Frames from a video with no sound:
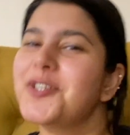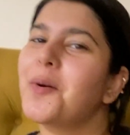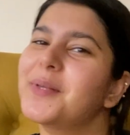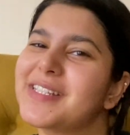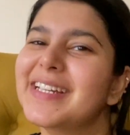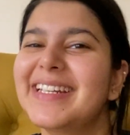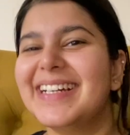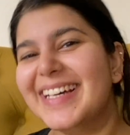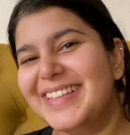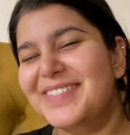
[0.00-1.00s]
चौबीस घंटे
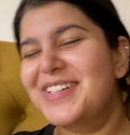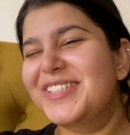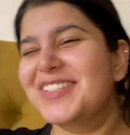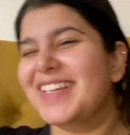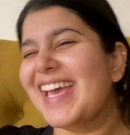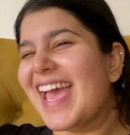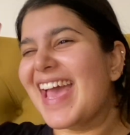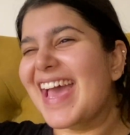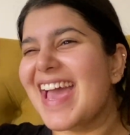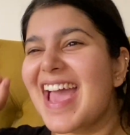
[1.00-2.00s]
खत्म हो चुके
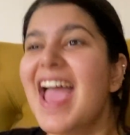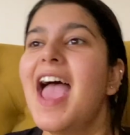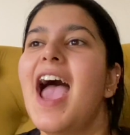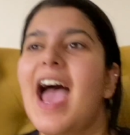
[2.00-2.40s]
हैं